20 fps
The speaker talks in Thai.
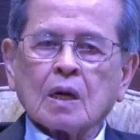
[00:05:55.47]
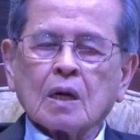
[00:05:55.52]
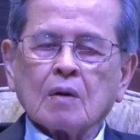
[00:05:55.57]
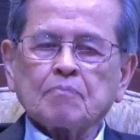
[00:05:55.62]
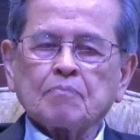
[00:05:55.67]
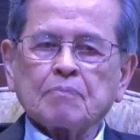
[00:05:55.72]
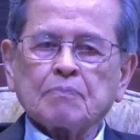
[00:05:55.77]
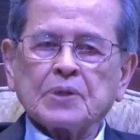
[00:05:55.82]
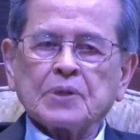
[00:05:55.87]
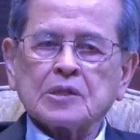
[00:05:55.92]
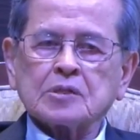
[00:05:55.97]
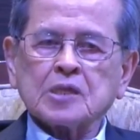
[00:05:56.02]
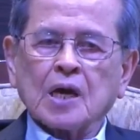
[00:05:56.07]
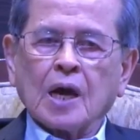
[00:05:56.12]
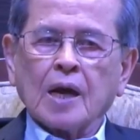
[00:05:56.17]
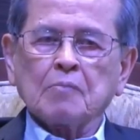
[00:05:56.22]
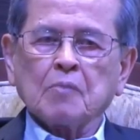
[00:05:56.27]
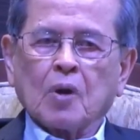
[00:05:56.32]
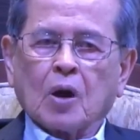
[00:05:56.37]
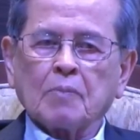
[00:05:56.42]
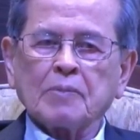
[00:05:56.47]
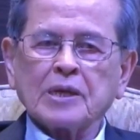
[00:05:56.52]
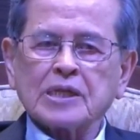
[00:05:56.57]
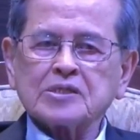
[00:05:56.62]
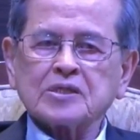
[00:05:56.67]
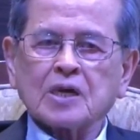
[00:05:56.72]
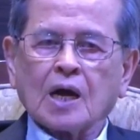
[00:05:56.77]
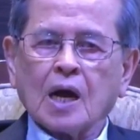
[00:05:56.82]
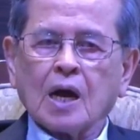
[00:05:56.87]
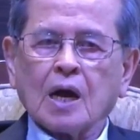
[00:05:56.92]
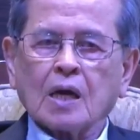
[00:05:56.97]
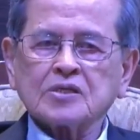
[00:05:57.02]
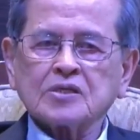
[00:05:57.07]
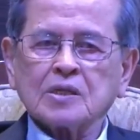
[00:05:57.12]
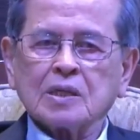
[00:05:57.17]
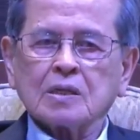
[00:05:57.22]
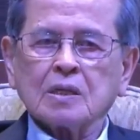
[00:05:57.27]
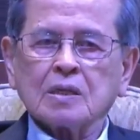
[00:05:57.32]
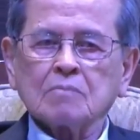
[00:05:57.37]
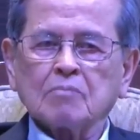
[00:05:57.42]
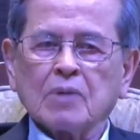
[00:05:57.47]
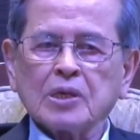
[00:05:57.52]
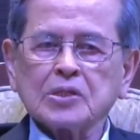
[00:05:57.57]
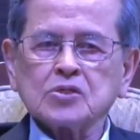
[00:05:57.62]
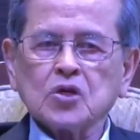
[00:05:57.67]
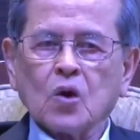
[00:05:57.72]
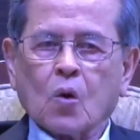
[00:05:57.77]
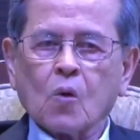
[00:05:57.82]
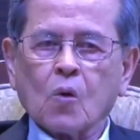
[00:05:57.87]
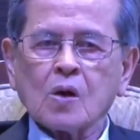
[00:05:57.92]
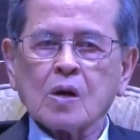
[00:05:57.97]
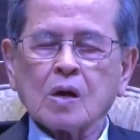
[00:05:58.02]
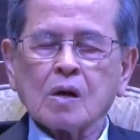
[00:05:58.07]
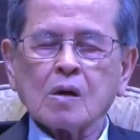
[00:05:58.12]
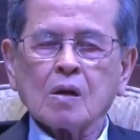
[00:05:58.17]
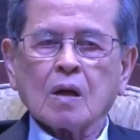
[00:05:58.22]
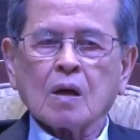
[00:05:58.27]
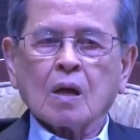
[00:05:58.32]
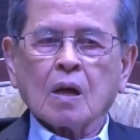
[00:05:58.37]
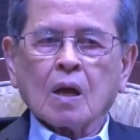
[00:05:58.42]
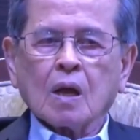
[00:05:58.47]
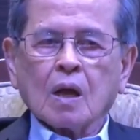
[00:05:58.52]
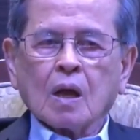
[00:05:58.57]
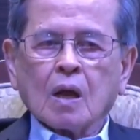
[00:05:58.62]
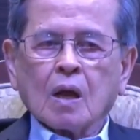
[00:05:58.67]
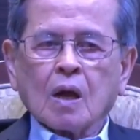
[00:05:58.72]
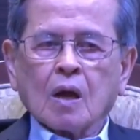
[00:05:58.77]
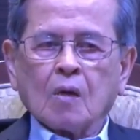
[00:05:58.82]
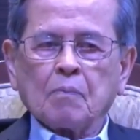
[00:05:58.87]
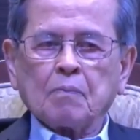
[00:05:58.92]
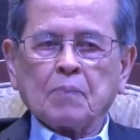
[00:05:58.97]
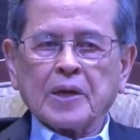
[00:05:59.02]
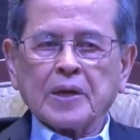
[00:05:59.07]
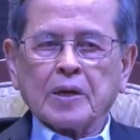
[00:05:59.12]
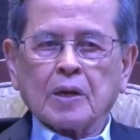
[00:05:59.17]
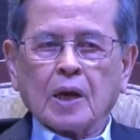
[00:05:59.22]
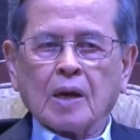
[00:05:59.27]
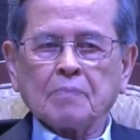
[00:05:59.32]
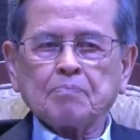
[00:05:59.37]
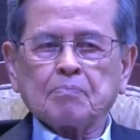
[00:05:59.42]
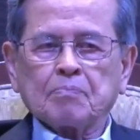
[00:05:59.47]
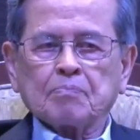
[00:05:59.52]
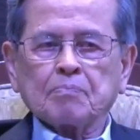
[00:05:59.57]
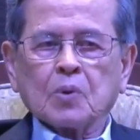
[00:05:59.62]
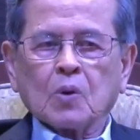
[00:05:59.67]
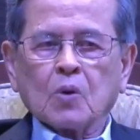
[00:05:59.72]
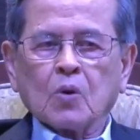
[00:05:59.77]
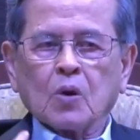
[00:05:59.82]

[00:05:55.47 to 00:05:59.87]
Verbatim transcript: พี่ชายหมอบัญชาชื่อบรรยงเขาไปนับกฎ